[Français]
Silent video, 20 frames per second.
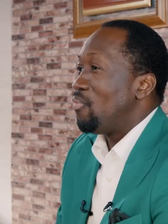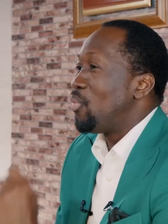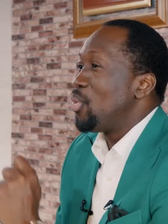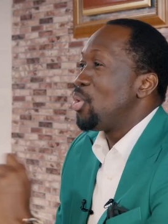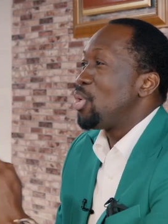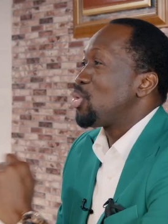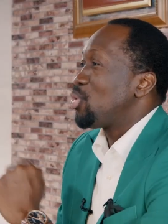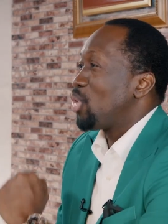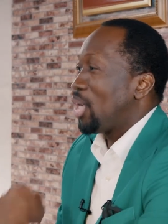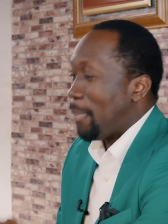vous
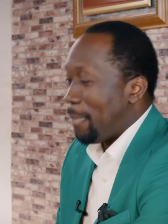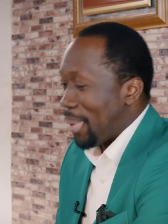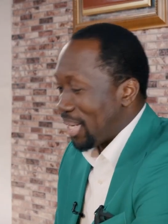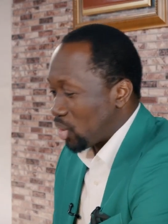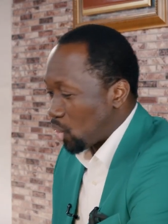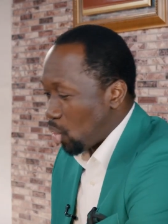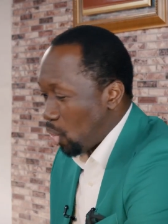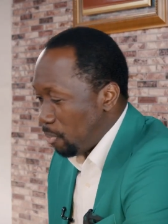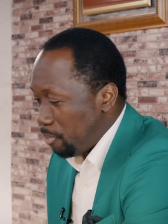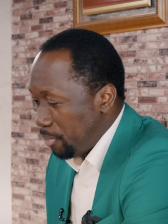ne serez pas
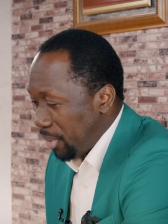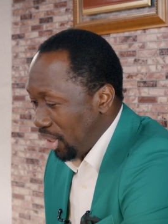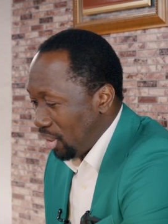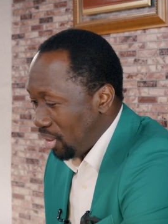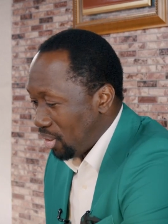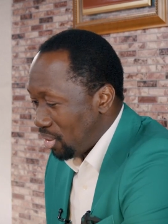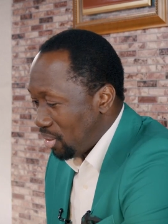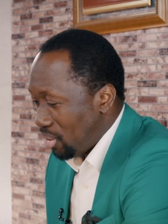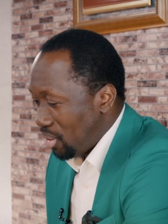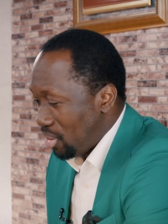trompés.
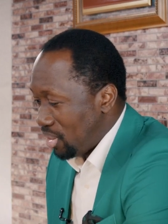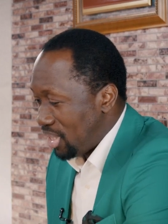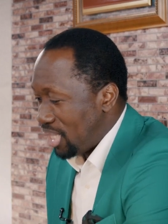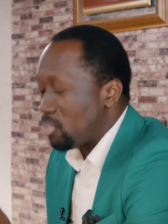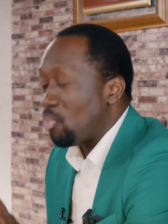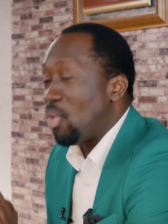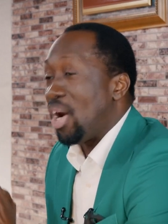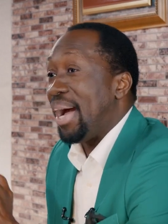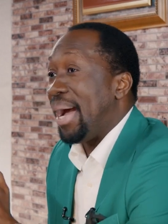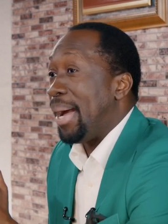
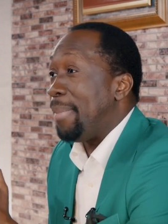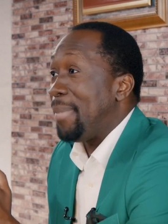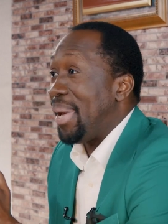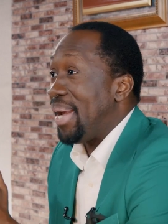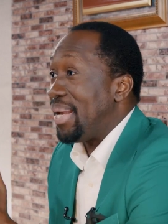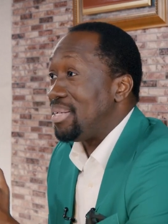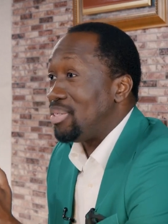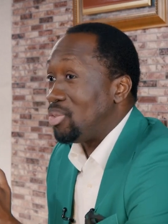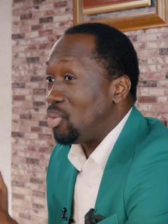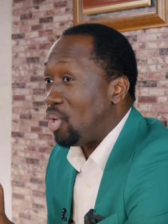Dites-moi
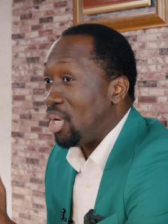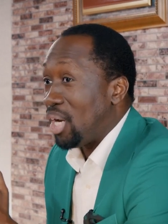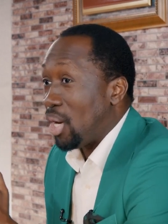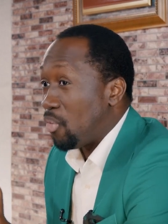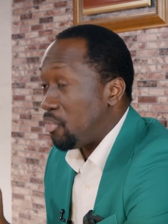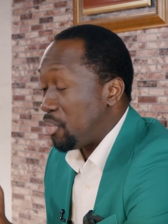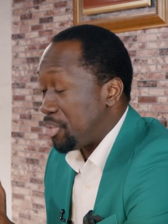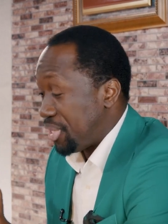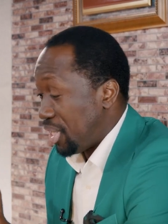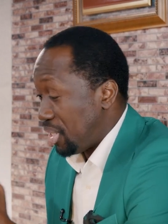Amen de là
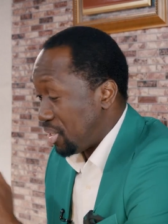où vous